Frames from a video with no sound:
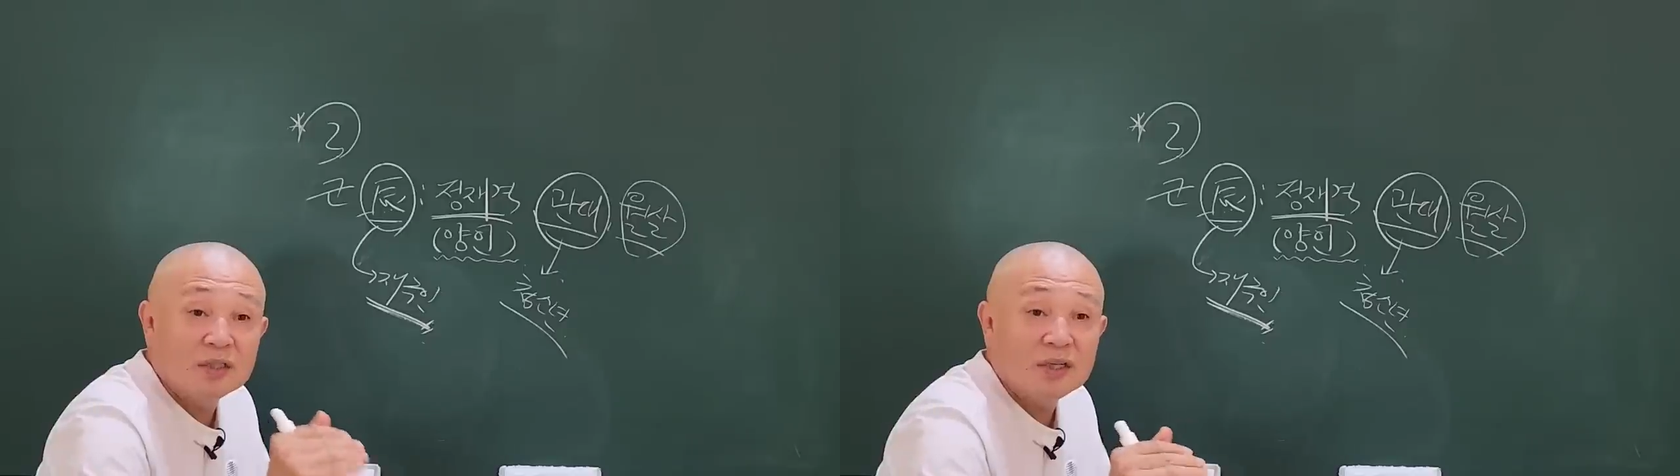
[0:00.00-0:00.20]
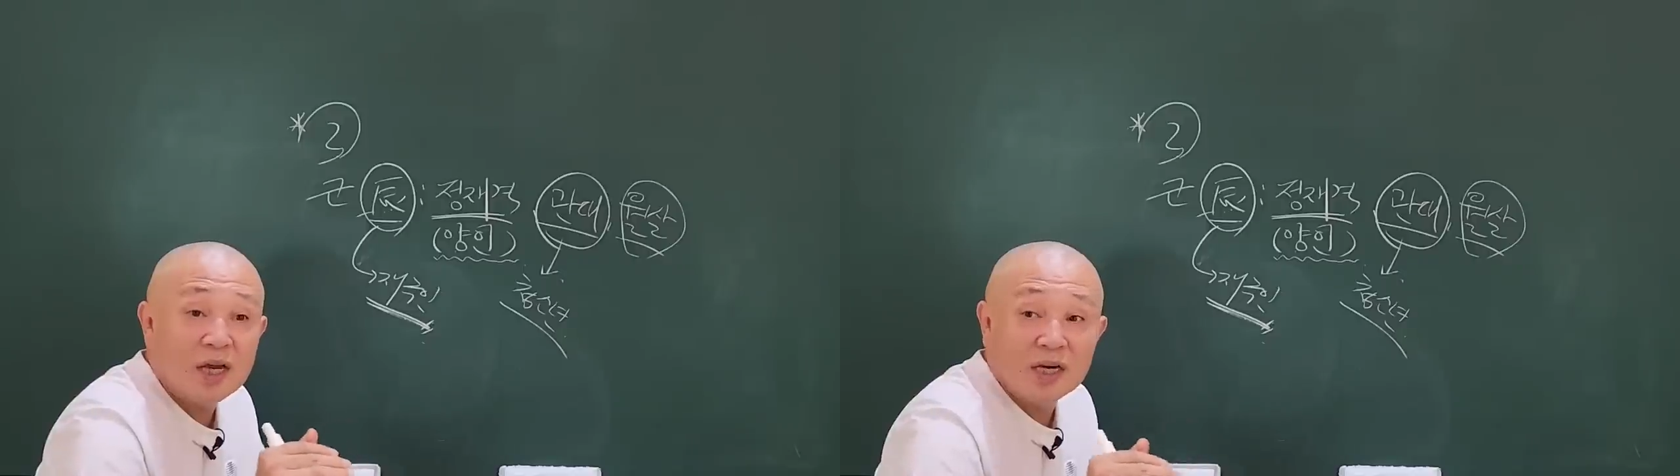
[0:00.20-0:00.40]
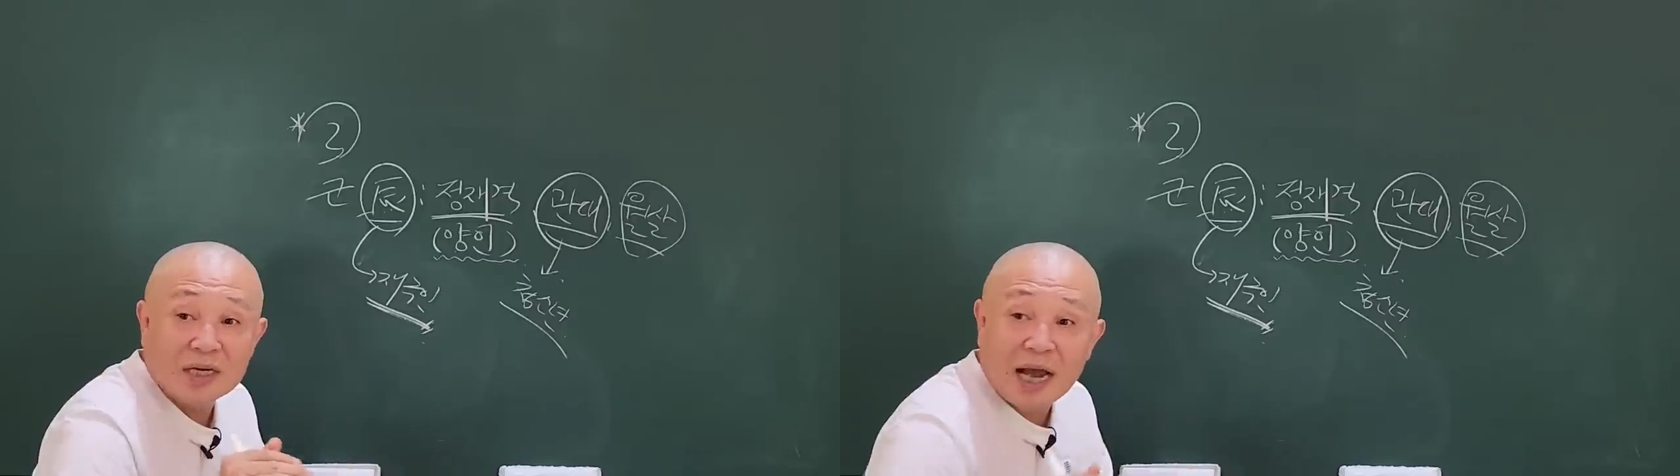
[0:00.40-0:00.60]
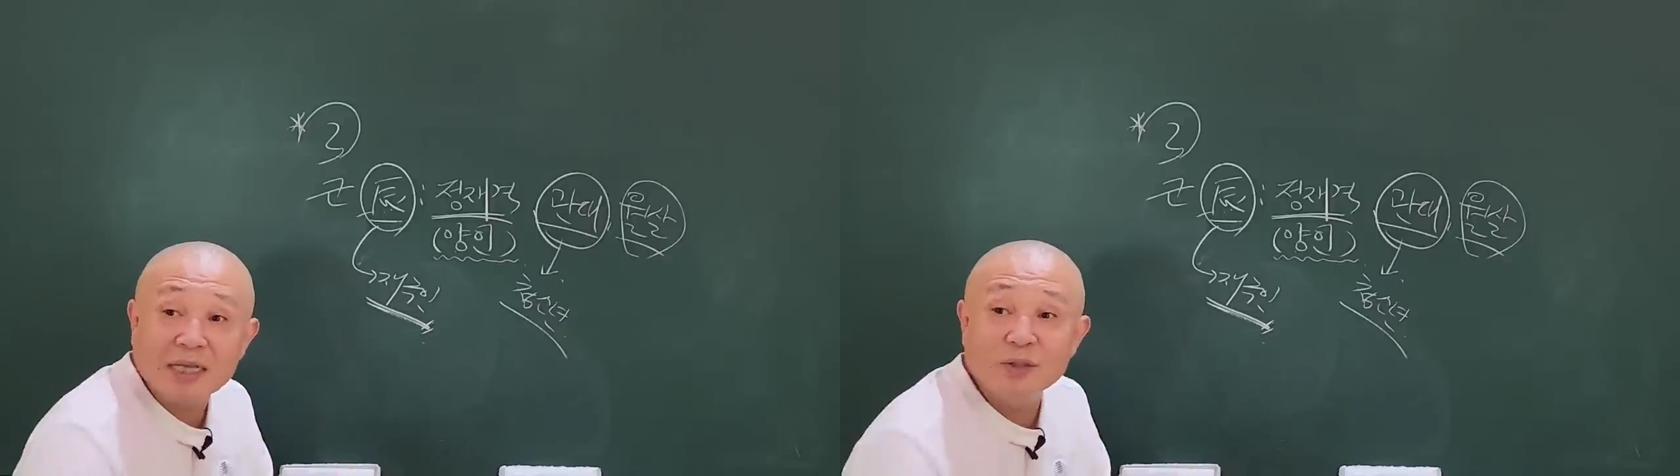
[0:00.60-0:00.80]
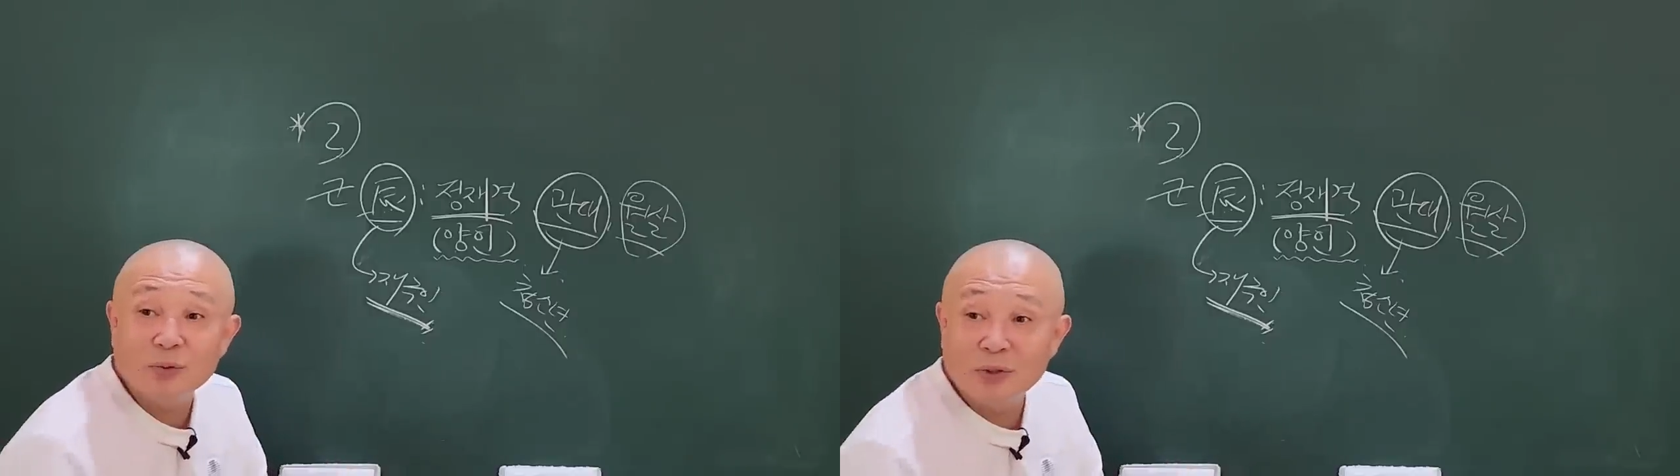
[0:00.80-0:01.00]
성향을
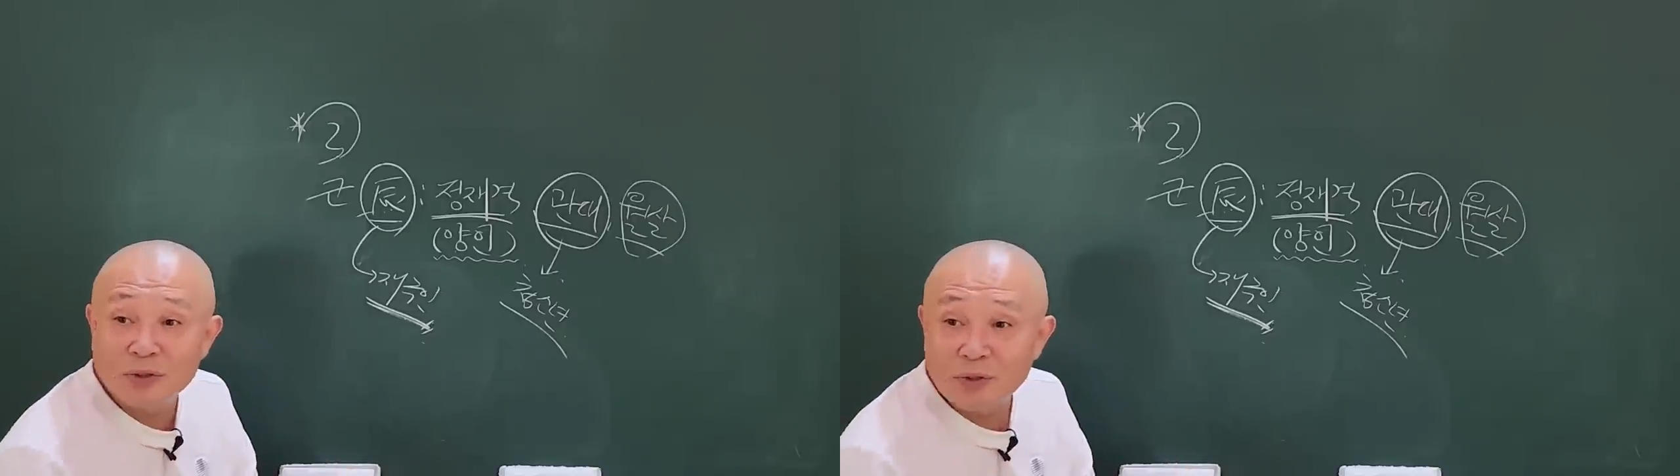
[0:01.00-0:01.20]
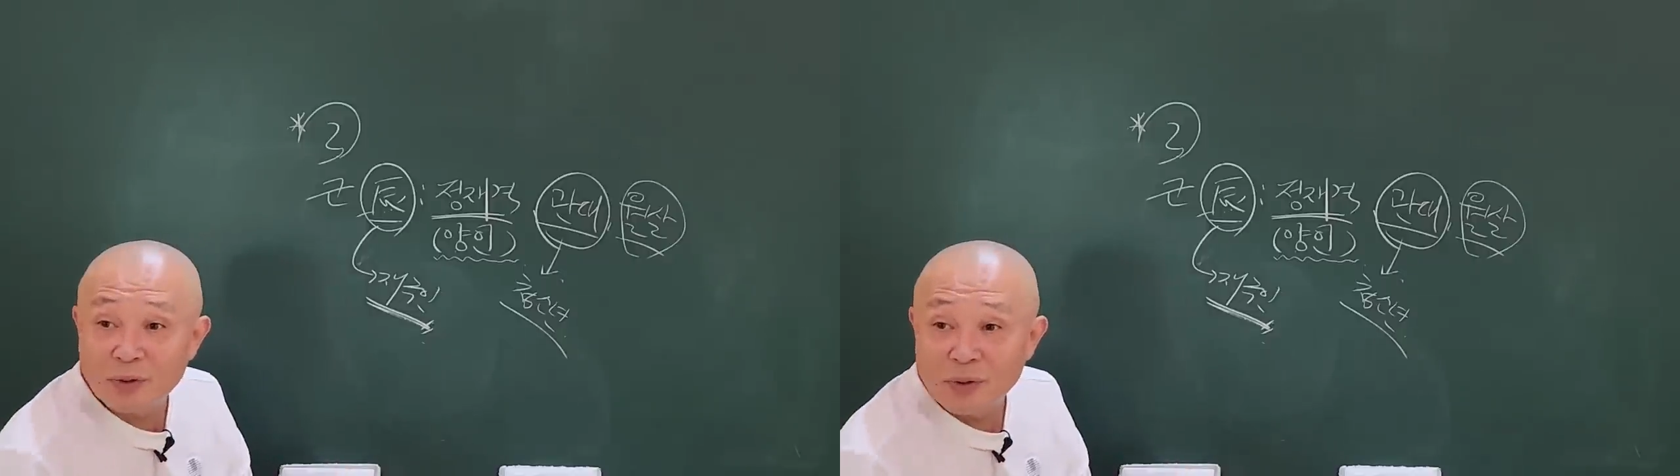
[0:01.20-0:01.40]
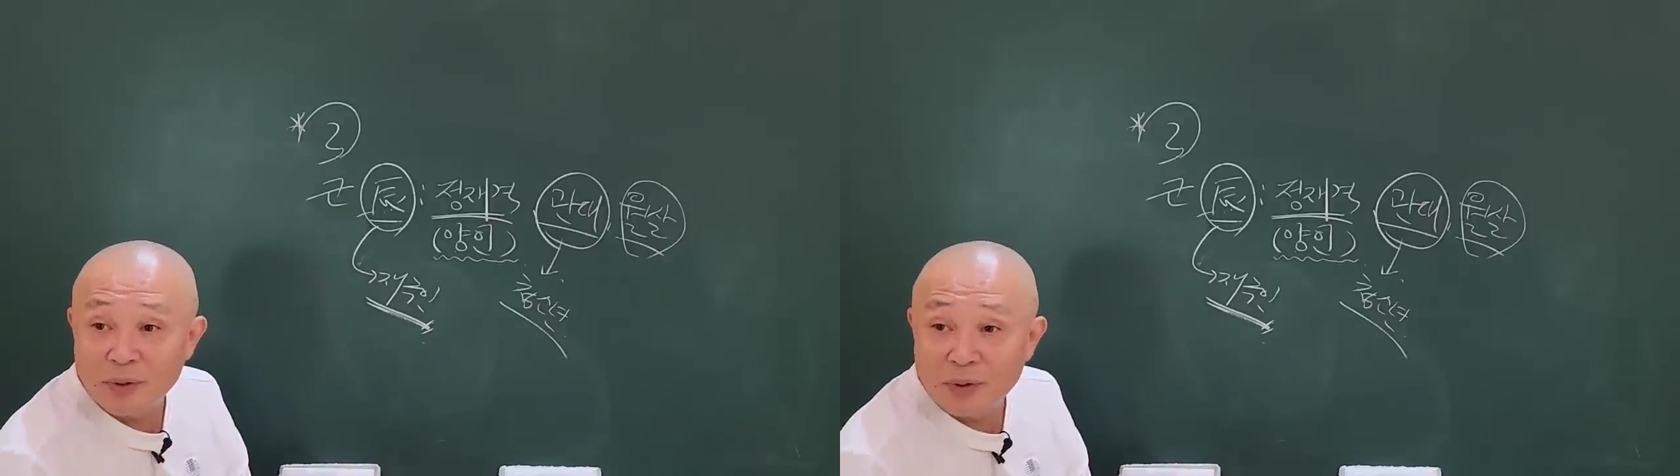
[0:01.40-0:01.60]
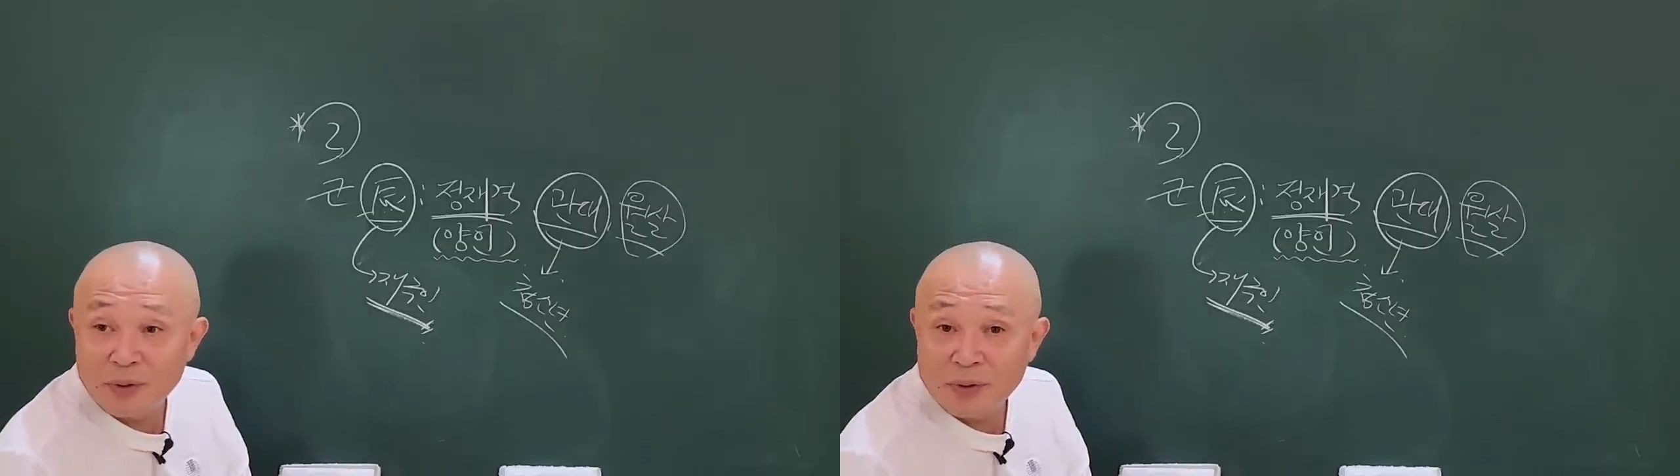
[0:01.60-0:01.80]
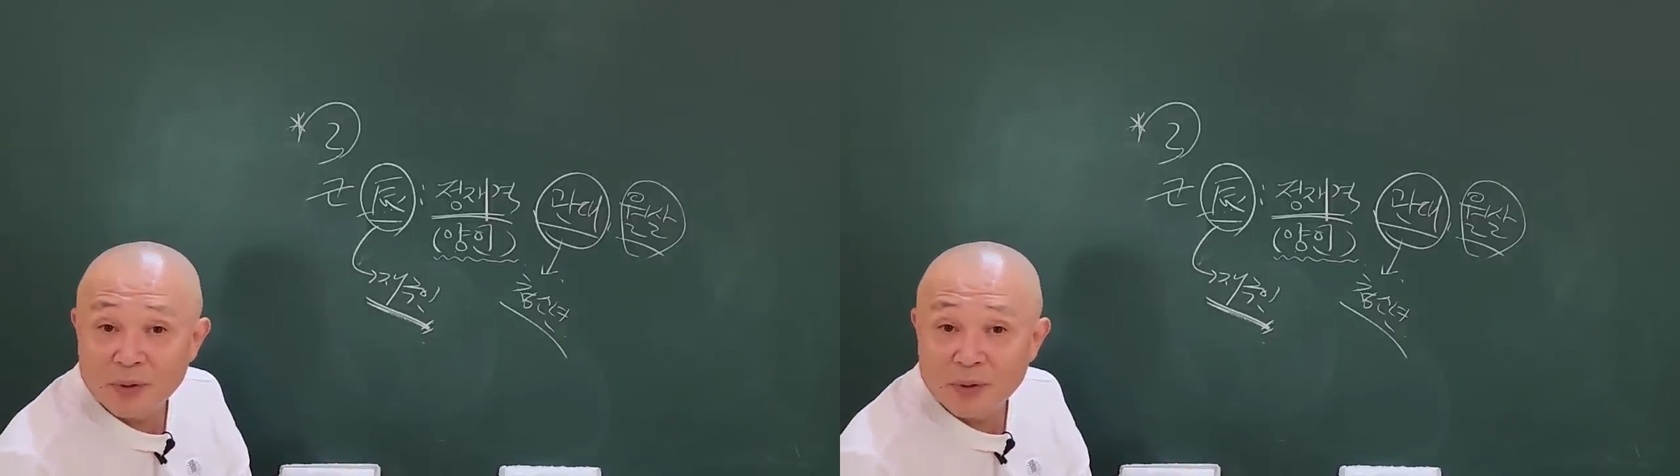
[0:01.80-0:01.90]
가지고 있어요.